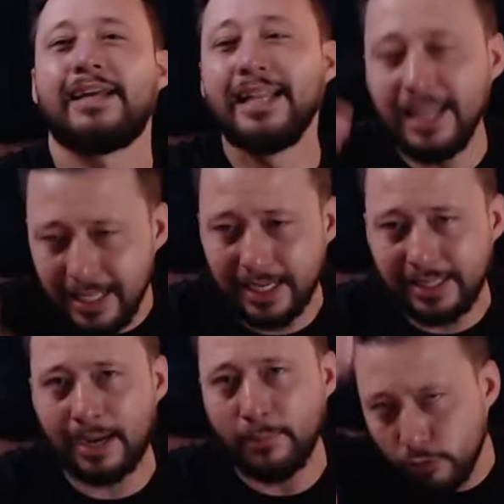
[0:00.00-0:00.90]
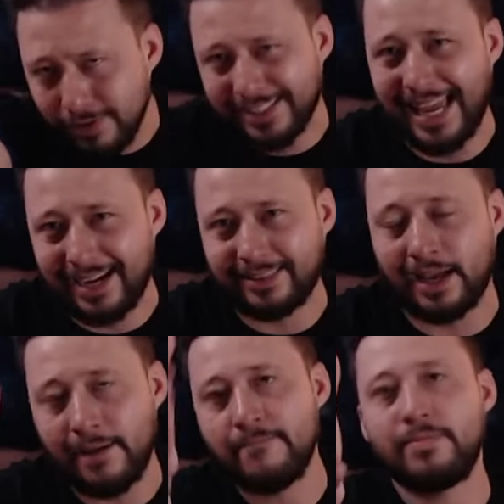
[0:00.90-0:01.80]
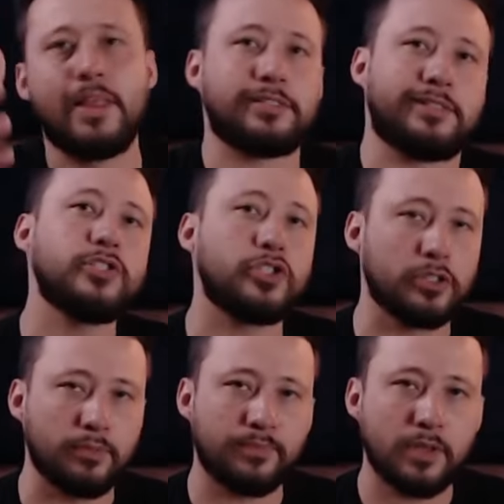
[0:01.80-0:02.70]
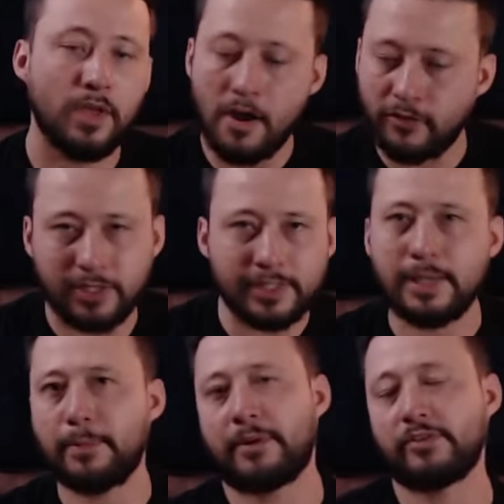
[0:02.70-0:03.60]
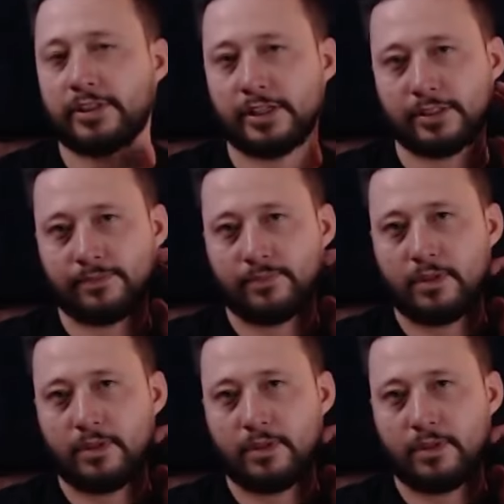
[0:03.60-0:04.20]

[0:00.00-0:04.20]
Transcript: líquida muito certa nesse sentido. Eu vou dar um exemplo para vocês.